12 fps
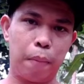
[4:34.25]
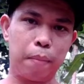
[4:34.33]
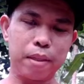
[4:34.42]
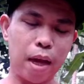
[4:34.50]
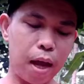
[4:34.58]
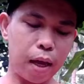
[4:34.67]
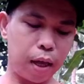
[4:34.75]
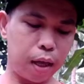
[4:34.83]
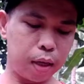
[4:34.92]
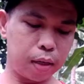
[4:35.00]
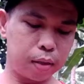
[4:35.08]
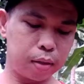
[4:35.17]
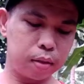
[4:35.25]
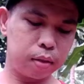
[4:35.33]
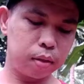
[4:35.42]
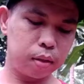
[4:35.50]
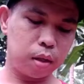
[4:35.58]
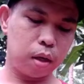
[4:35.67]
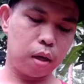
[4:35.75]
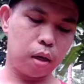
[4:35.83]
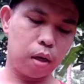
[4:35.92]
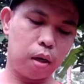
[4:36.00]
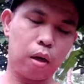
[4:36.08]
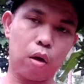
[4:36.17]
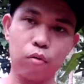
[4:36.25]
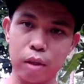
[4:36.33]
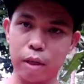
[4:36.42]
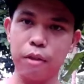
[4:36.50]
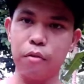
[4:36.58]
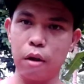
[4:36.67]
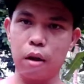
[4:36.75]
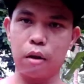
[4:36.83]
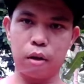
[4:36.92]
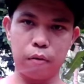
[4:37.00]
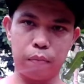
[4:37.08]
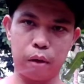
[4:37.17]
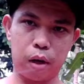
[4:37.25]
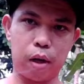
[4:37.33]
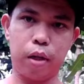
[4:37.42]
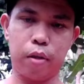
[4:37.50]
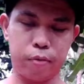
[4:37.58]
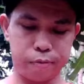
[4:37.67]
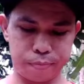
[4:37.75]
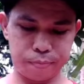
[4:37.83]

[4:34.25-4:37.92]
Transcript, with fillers: pamasahe, uh, kontakin nyo lang ang number na ito.